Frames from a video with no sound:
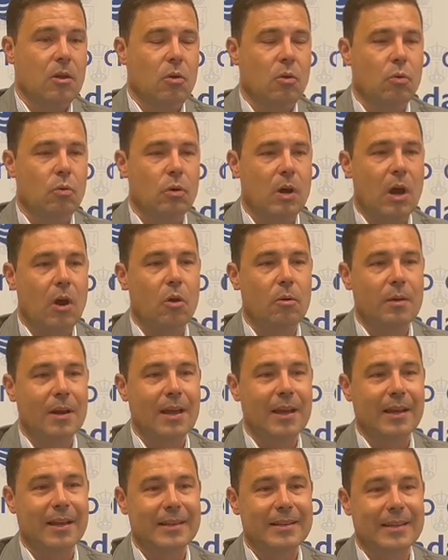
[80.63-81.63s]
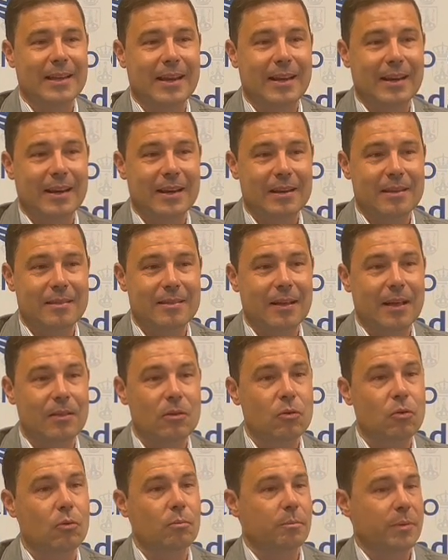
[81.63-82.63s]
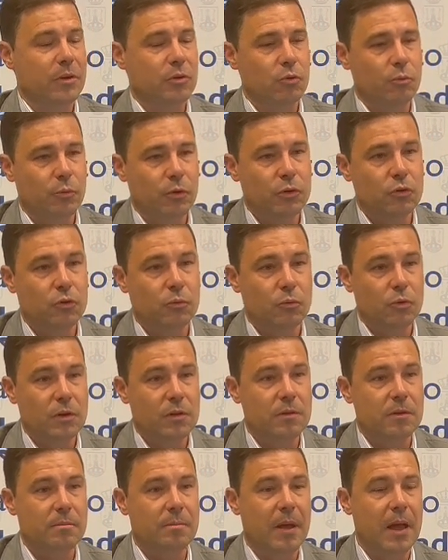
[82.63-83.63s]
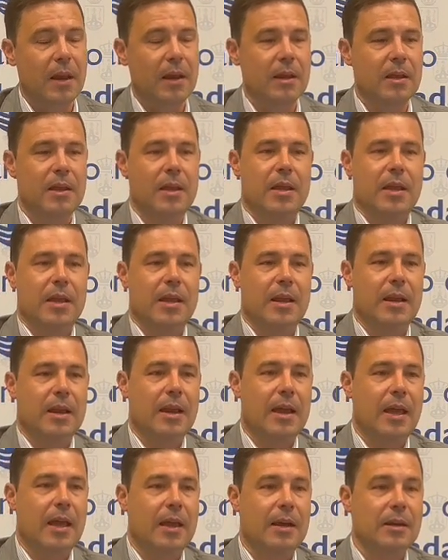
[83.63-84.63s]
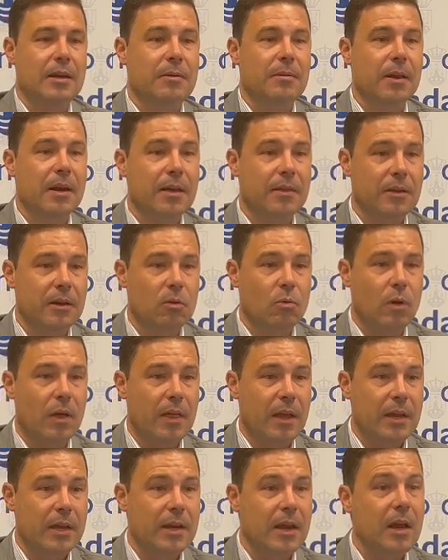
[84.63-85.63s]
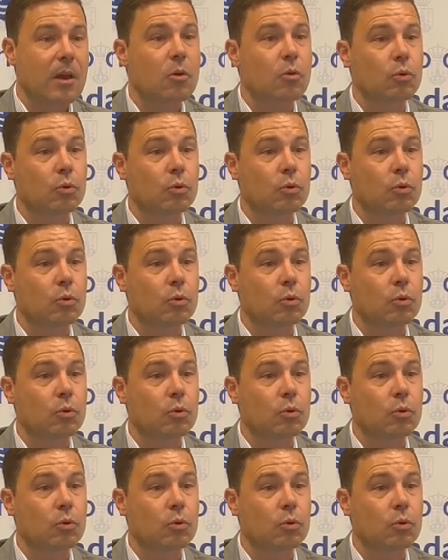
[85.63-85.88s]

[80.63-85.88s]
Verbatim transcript: una obra que se ha realizado con presupuesto municipal en las riberas del Guadaira,